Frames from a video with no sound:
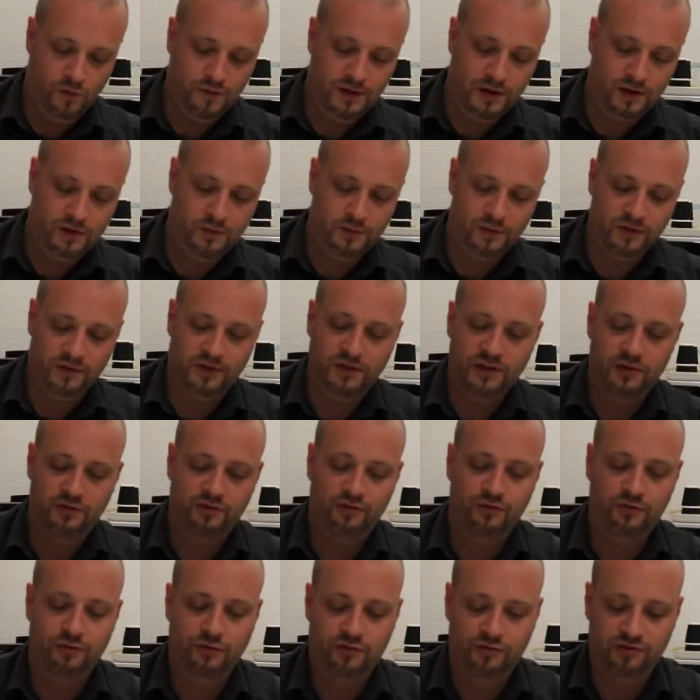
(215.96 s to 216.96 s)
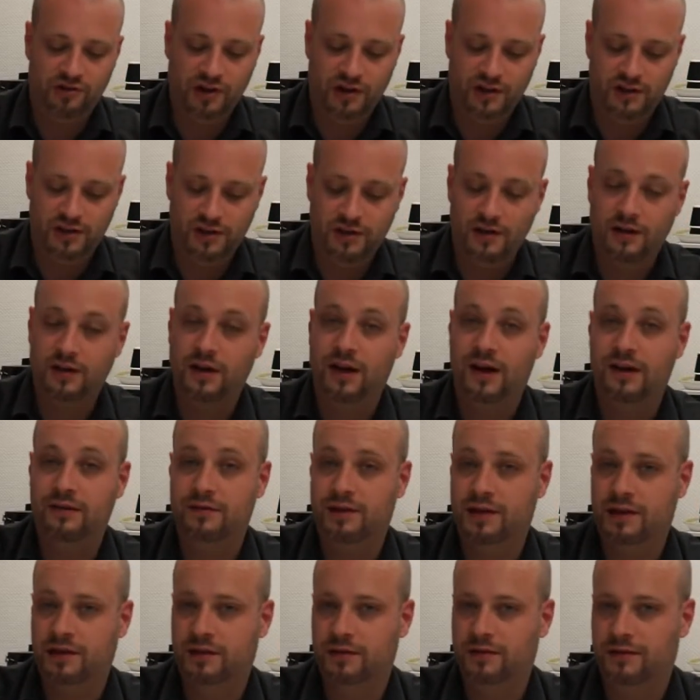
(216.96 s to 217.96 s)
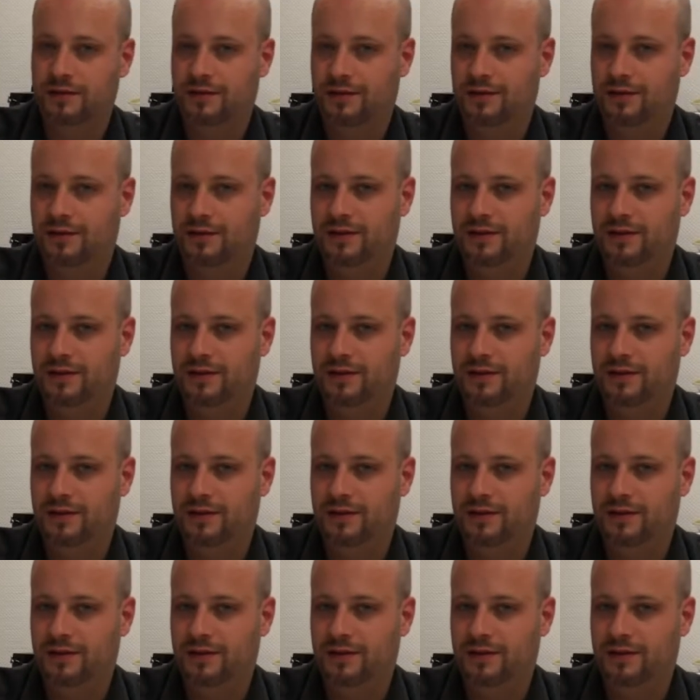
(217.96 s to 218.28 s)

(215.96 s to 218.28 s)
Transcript: On va commencer le jeu chacun avec